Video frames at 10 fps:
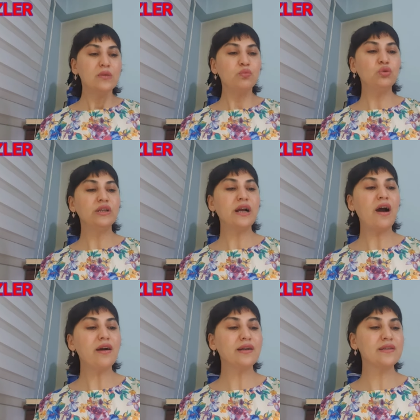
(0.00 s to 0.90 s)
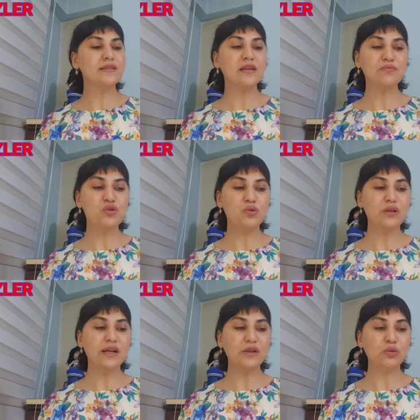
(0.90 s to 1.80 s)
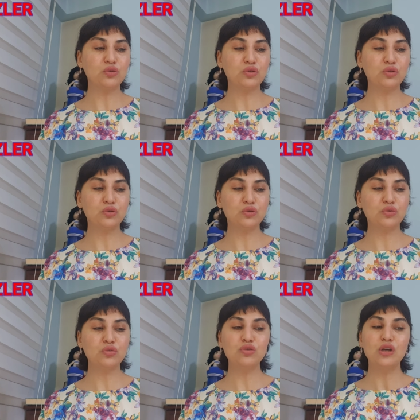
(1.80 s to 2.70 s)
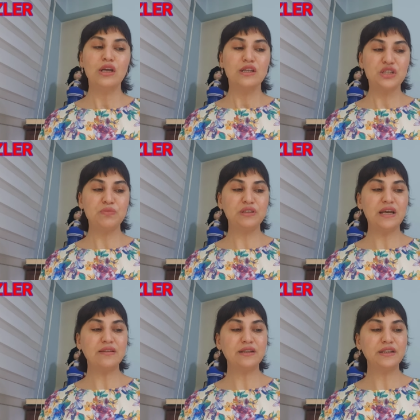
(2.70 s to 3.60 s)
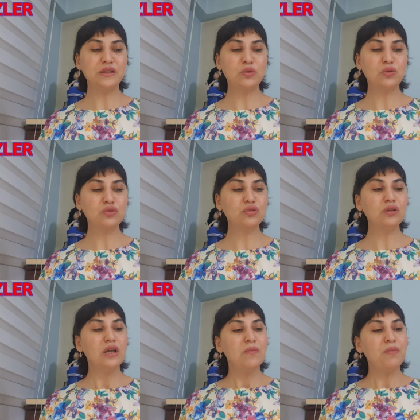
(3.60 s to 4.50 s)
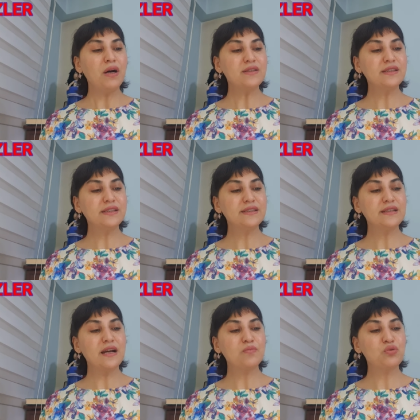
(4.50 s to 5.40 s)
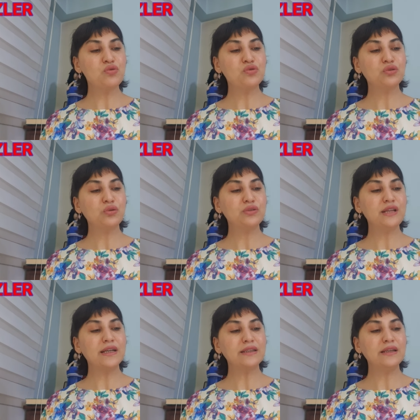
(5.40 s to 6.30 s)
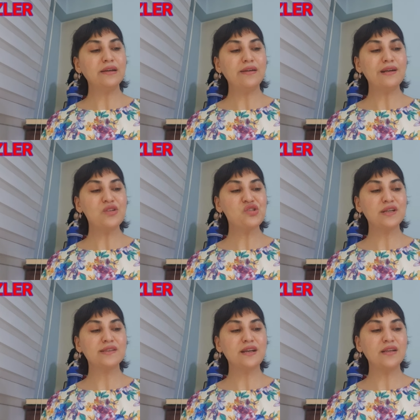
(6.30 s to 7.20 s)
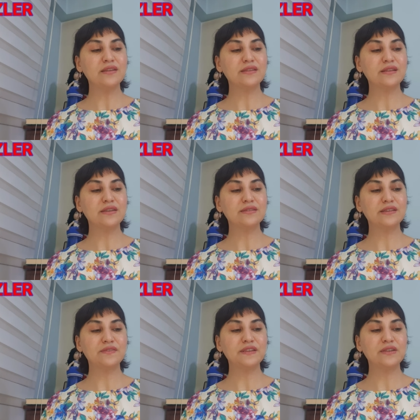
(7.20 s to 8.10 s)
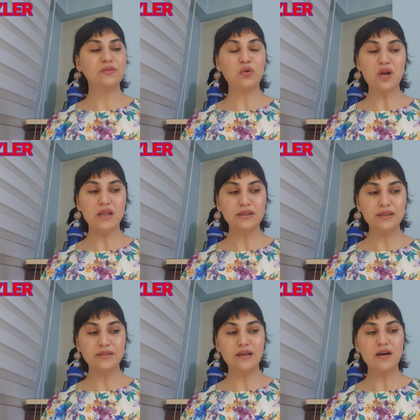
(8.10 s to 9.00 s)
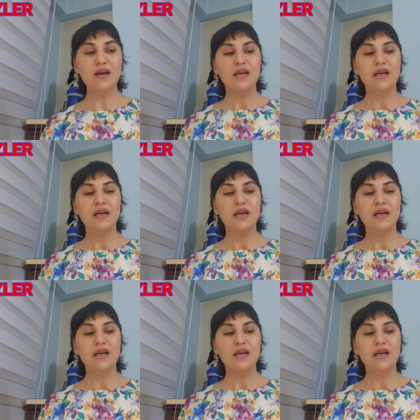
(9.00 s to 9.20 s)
bunlara hak kazanmış olarak gözüküyorsunuz. Şimdiden hayırlı olsun. Bazı ikizler burcunda özellikle araç kazalarına, trafik kurallarına